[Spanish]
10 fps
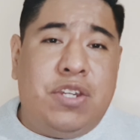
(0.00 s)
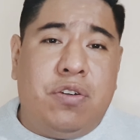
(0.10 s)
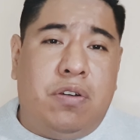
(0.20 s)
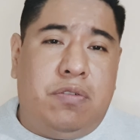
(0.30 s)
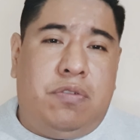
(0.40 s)

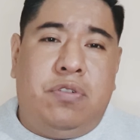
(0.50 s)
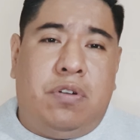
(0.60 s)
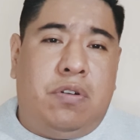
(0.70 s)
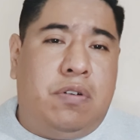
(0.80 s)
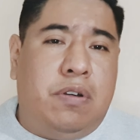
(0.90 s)
De
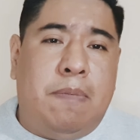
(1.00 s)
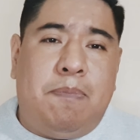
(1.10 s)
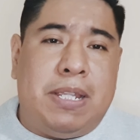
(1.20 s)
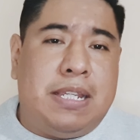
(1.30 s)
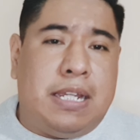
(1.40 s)
hecho,
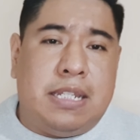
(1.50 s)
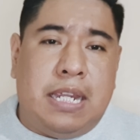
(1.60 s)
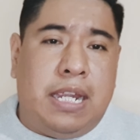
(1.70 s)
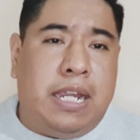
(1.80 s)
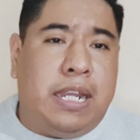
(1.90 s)
yo
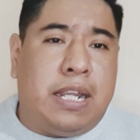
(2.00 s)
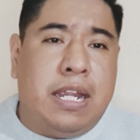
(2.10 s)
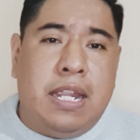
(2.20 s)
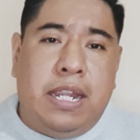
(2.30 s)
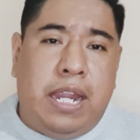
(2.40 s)
empecé a
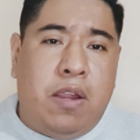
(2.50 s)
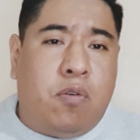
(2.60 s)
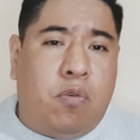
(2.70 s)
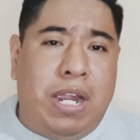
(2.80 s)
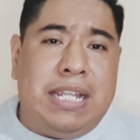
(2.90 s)
hacer
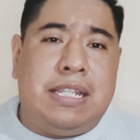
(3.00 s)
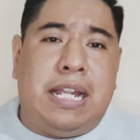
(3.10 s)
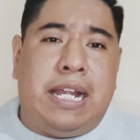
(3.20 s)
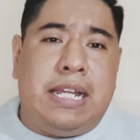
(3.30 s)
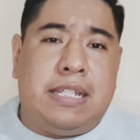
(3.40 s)

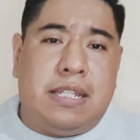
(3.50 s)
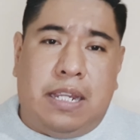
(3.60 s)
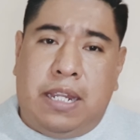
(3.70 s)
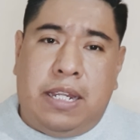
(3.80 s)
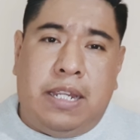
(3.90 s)

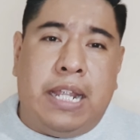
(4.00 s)
encuestas,